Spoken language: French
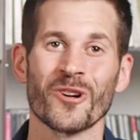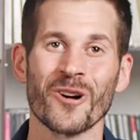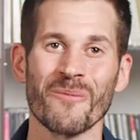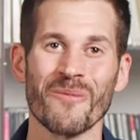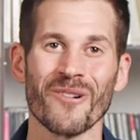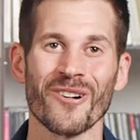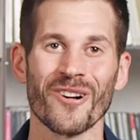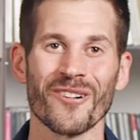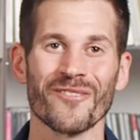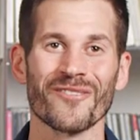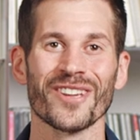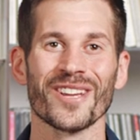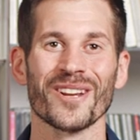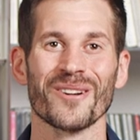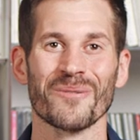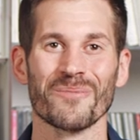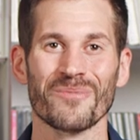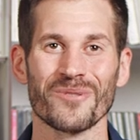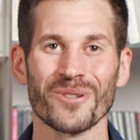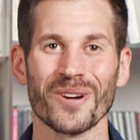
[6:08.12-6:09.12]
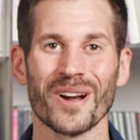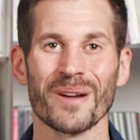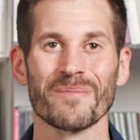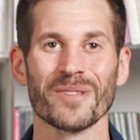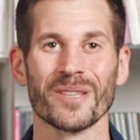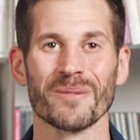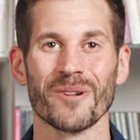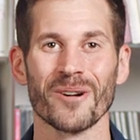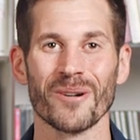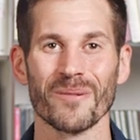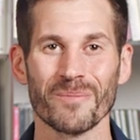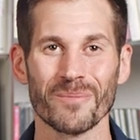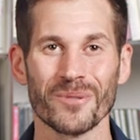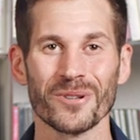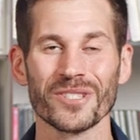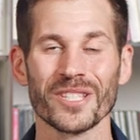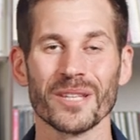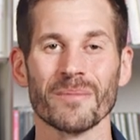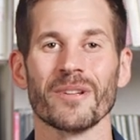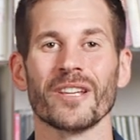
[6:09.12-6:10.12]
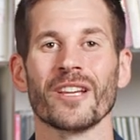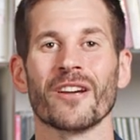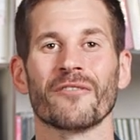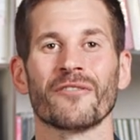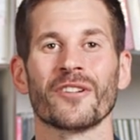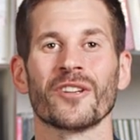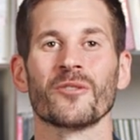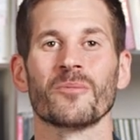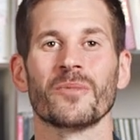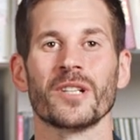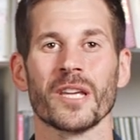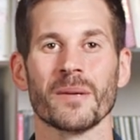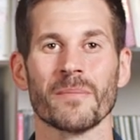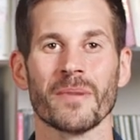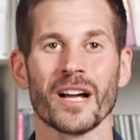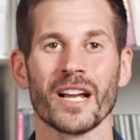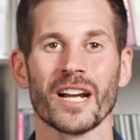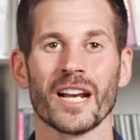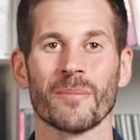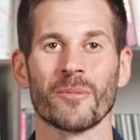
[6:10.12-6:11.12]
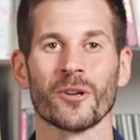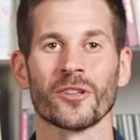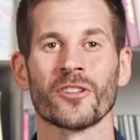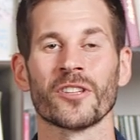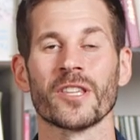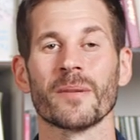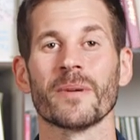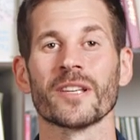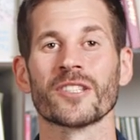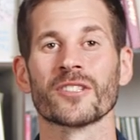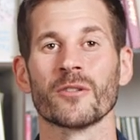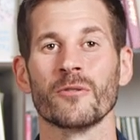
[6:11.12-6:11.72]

comment l'enlever le plus rapidement possible. Et enfin, n'oubliez pas, l'important n'est pas ce